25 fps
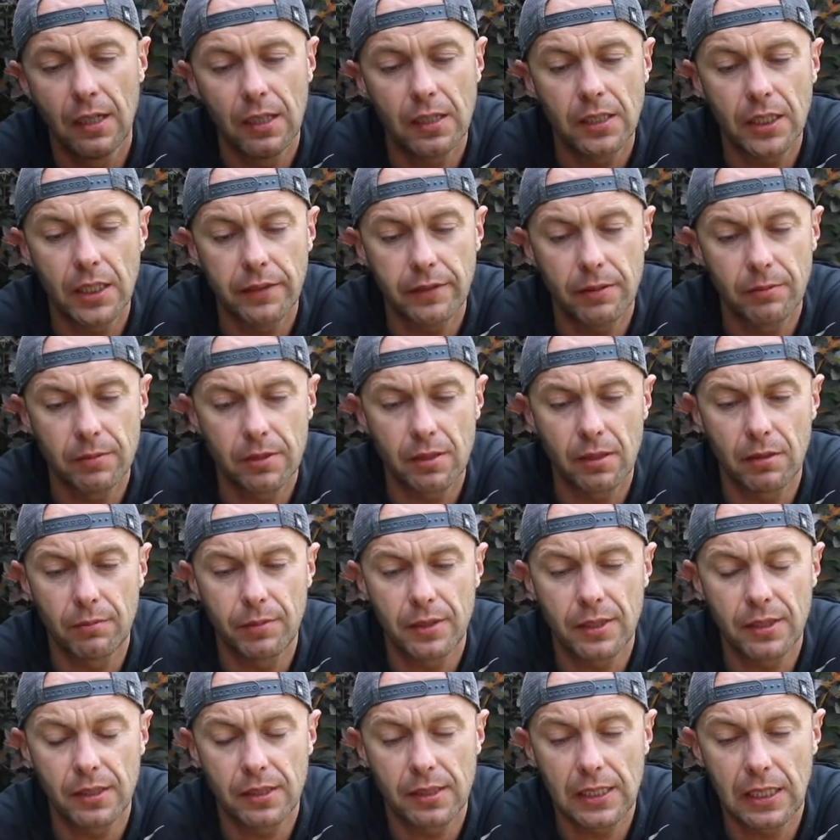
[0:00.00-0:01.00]
Nie wiem co by
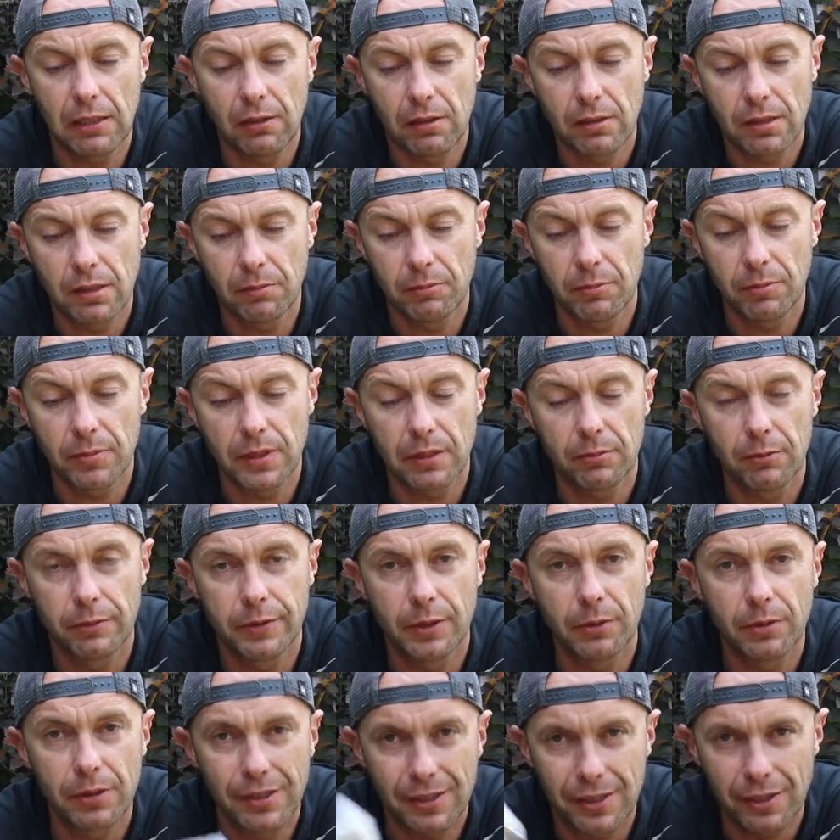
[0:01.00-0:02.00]
się stało, gdybym
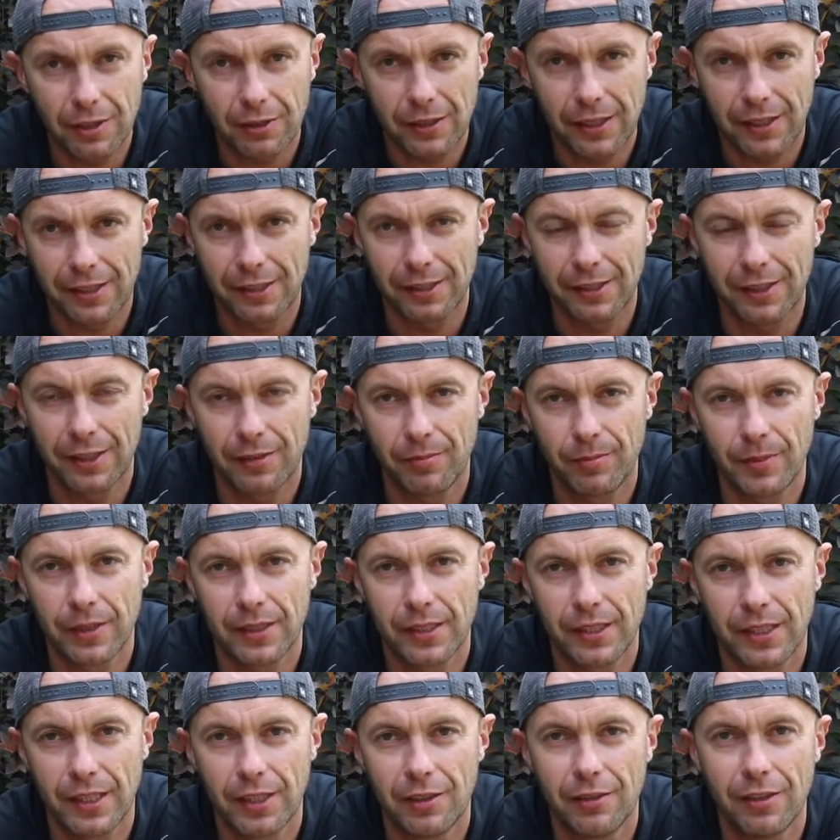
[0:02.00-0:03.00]
zamówił 100 takich
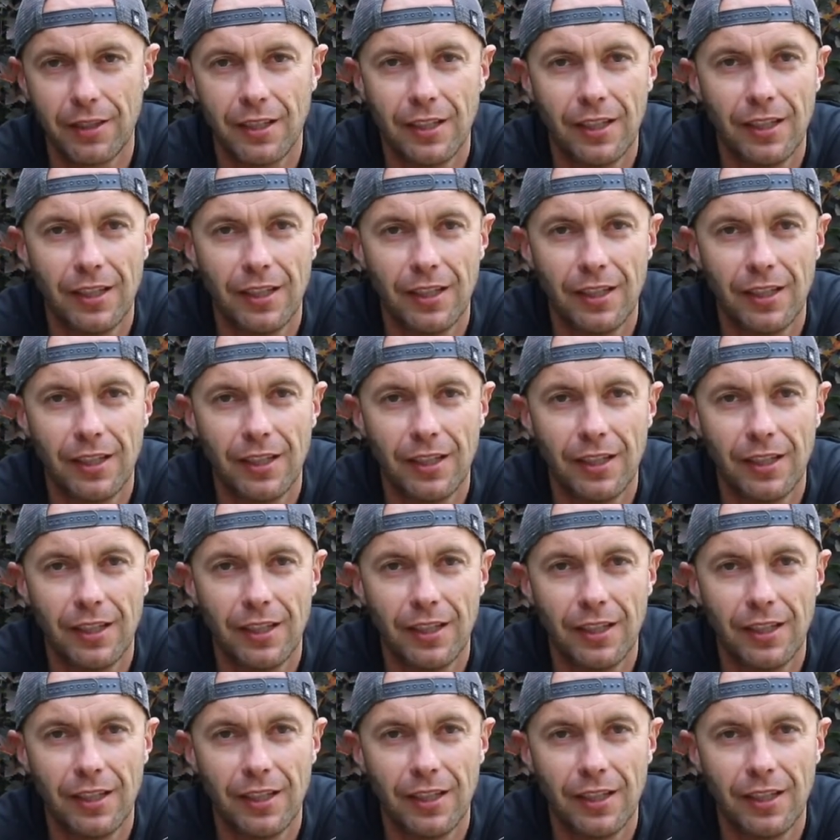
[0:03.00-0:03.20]
śmigieł.